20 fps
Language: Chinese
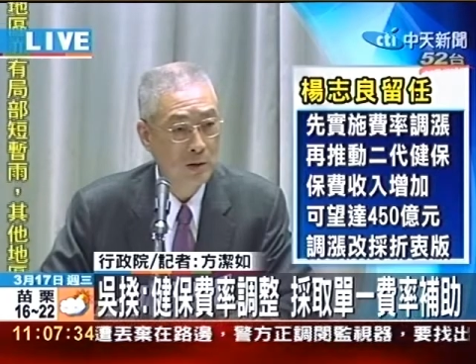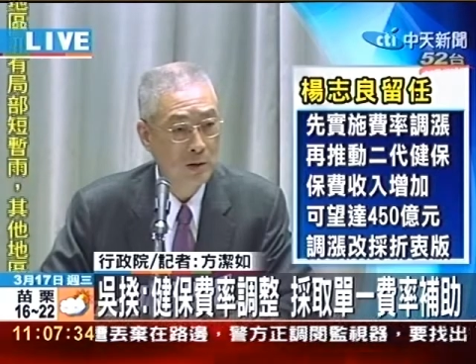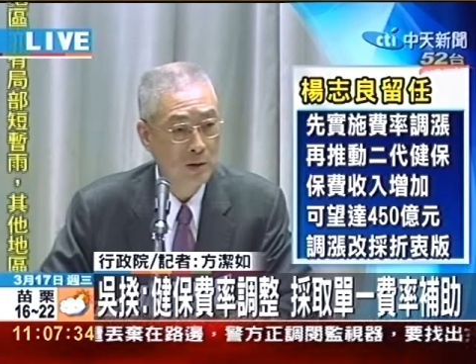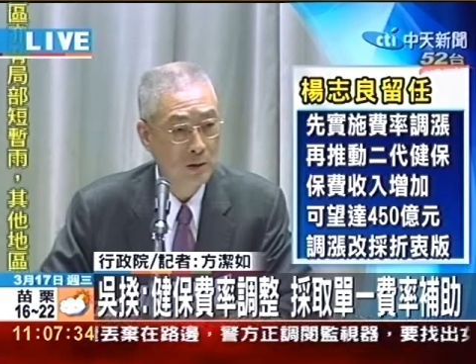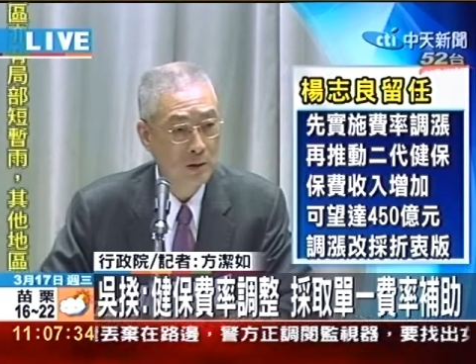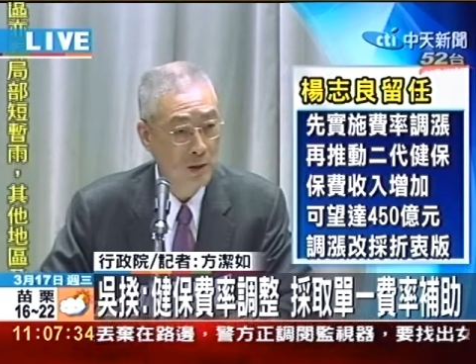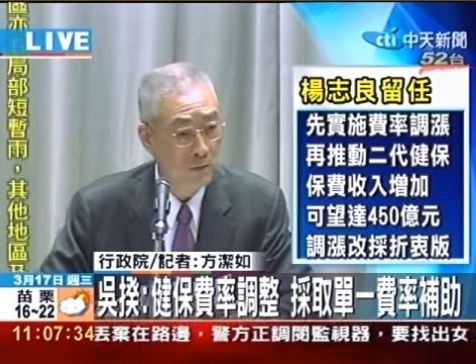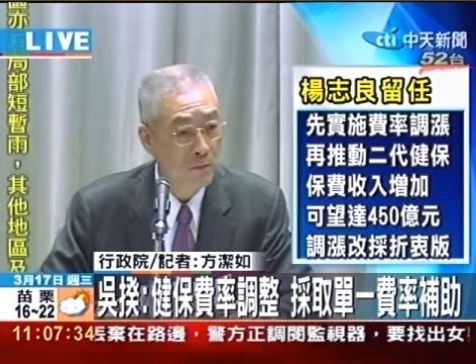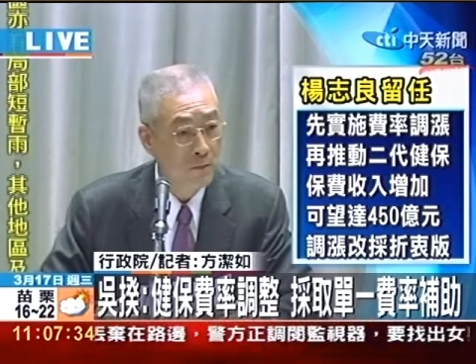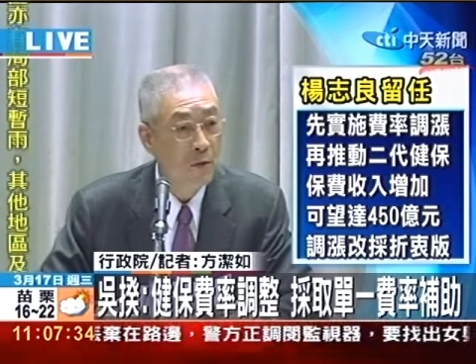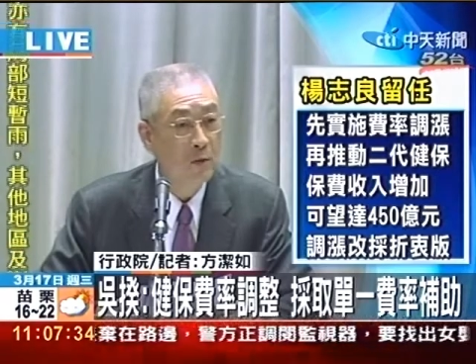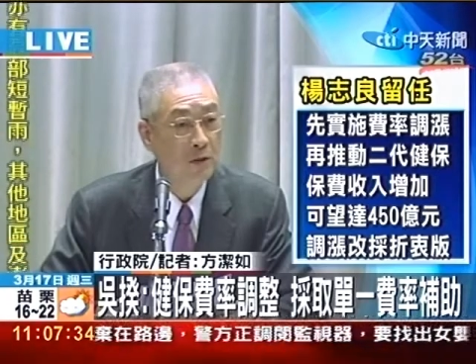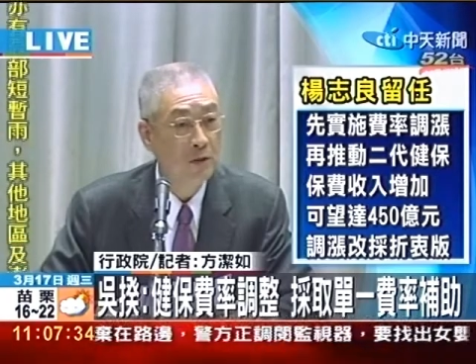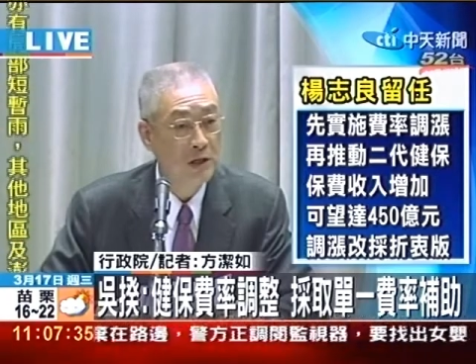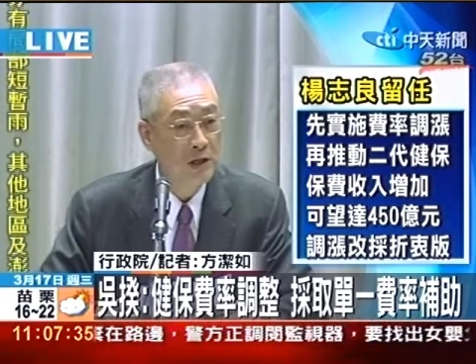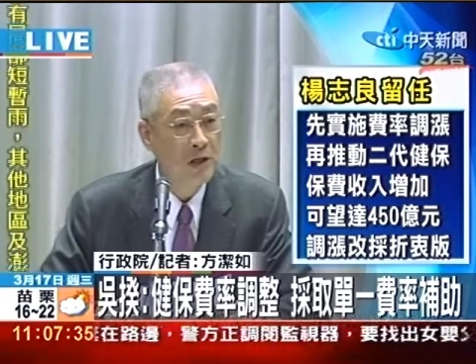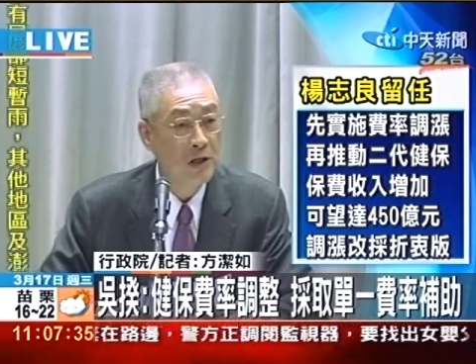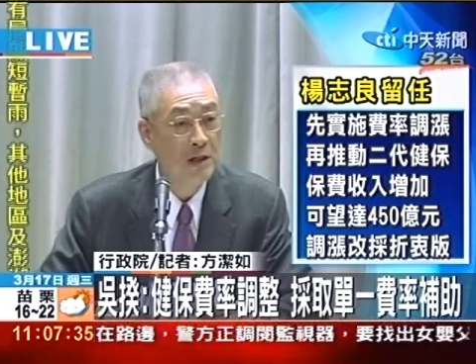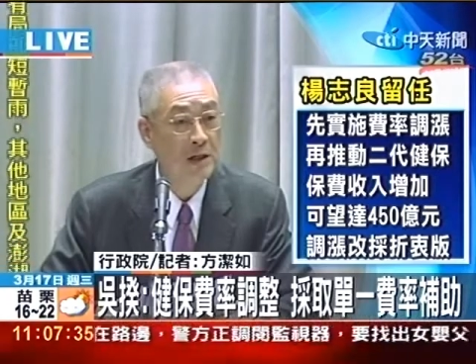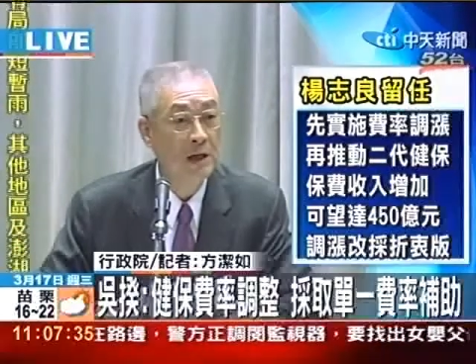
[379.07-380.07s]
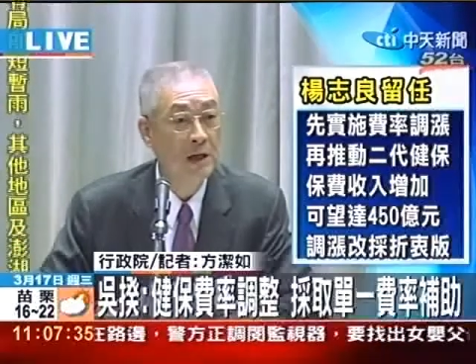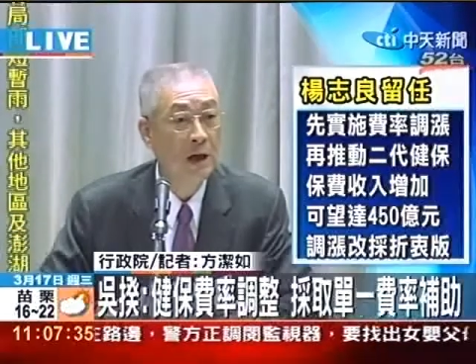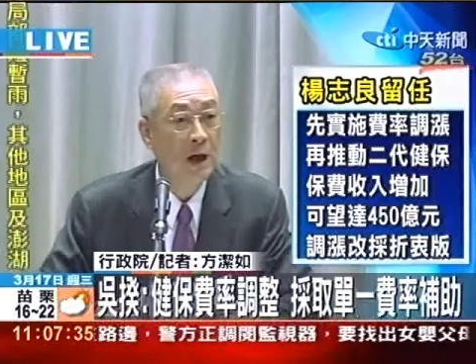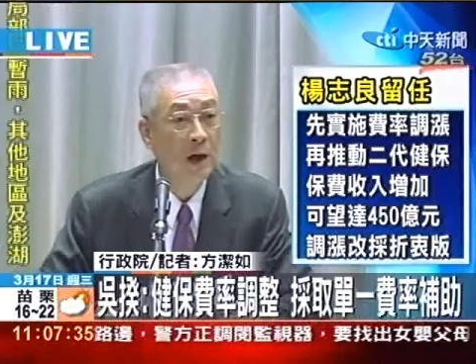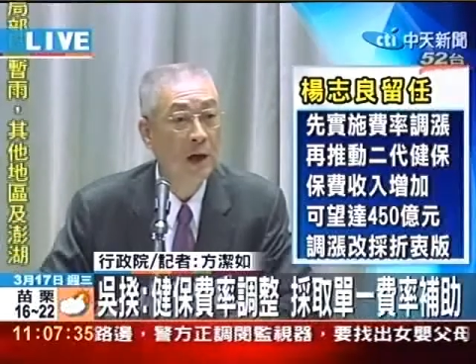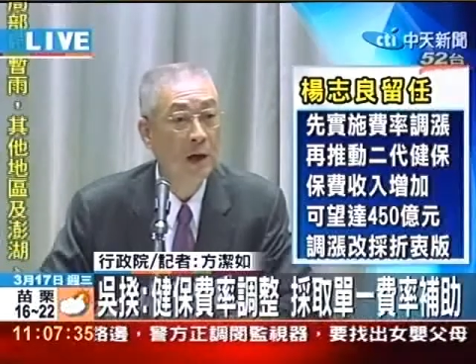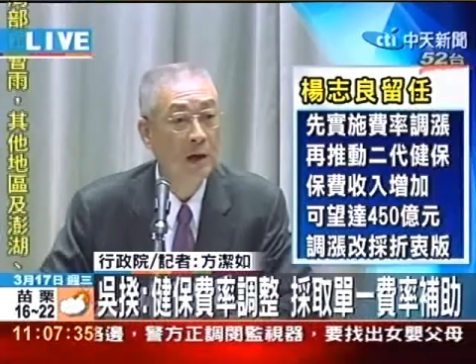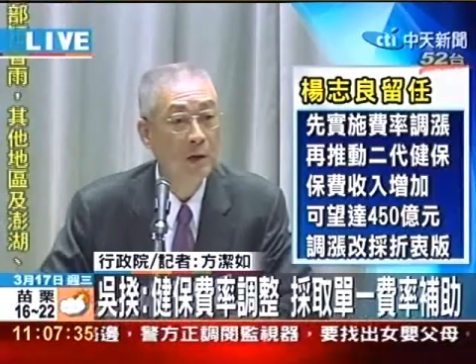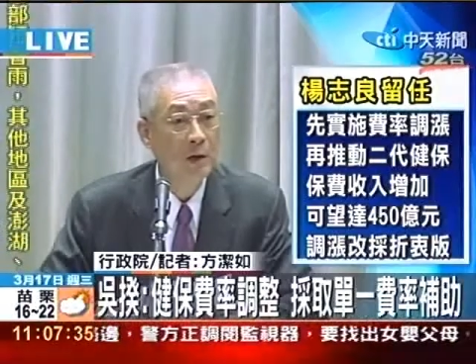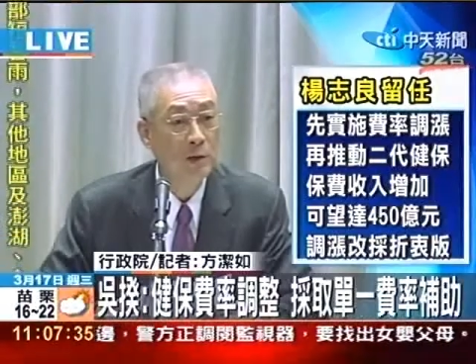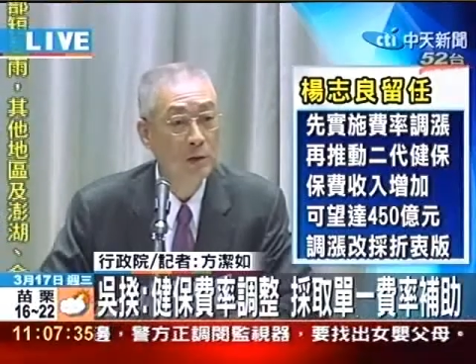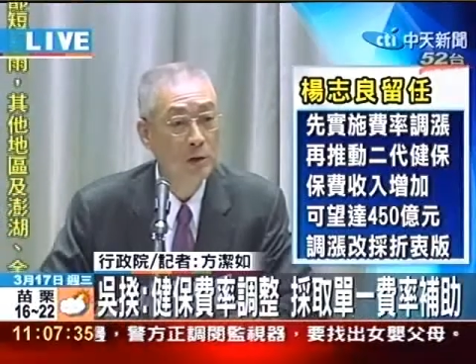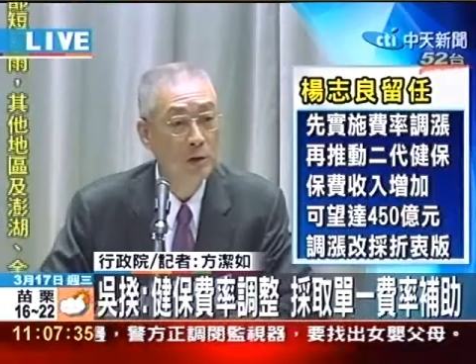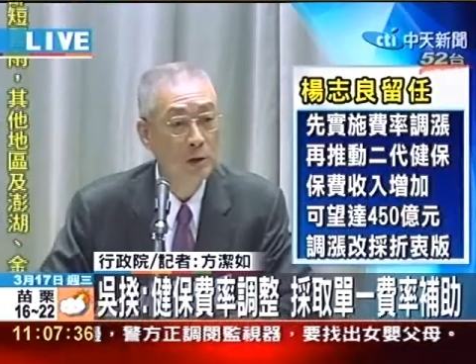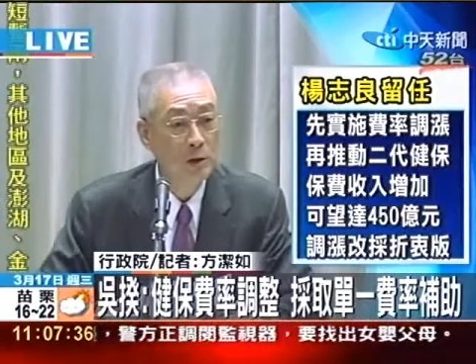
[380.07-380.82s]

薪俸阶级啊，就